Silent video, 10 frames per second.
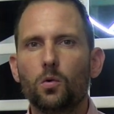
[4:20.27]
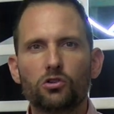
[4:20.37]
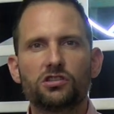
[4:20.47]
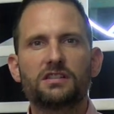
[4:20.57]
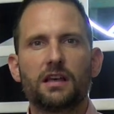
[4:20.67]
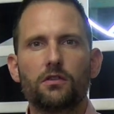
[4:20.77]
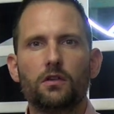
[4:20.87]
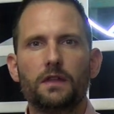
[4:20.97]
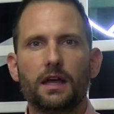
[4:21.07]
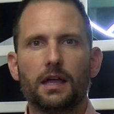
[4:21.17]
hubo
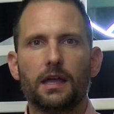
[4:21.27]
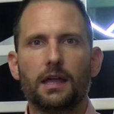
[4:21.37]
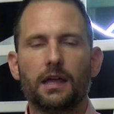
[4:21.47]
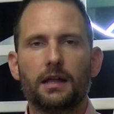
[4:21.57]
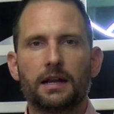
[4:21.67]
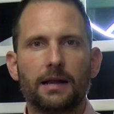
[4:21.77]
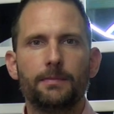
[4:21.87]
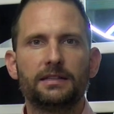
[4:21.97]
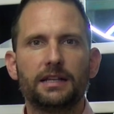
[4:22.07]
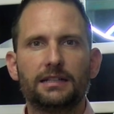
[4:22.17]
sensación de que
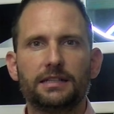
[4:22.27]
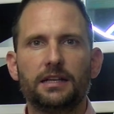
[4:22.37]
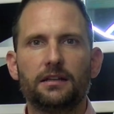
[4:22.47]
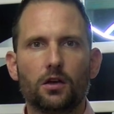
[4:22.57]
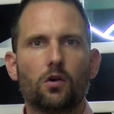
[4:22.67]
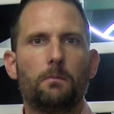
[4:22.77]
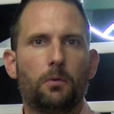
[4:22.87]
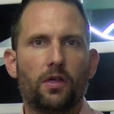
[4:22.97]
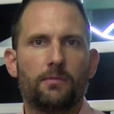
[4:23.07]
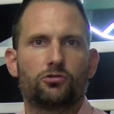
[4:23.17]
realmente el Athletic dijo,
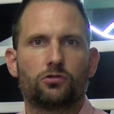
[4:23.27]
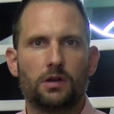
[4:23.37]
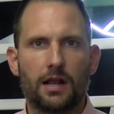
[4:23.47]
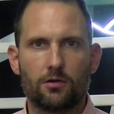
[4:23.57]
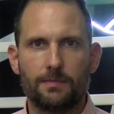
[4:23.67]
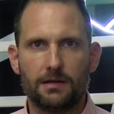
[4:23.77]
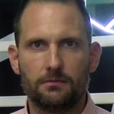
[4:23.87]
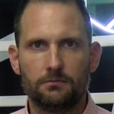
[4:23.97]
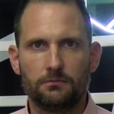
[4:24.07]
podemos con la Roma.